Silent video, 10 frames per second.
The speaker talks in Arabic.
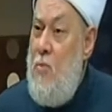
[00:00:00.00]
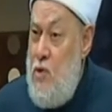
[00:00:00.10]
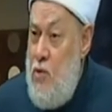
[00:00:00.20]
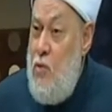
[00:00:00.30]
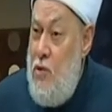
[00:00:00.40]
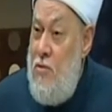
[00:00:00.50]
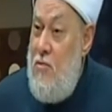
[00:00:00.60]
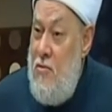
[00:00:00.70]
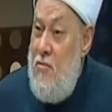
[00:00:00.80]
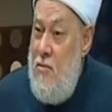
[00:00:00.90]
مبسوط
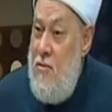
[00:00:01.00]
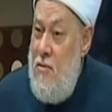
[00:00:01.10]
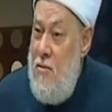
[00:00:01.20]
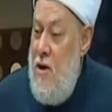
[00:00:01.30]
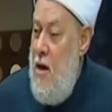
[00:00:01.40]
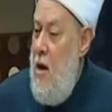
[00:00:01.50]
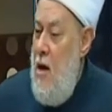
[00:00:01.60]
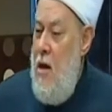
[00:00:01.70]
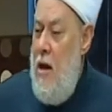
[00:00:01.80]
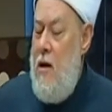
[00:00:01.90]
نعم
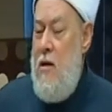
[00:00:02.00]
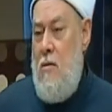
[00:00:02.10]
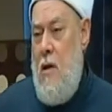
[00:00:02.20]
لكن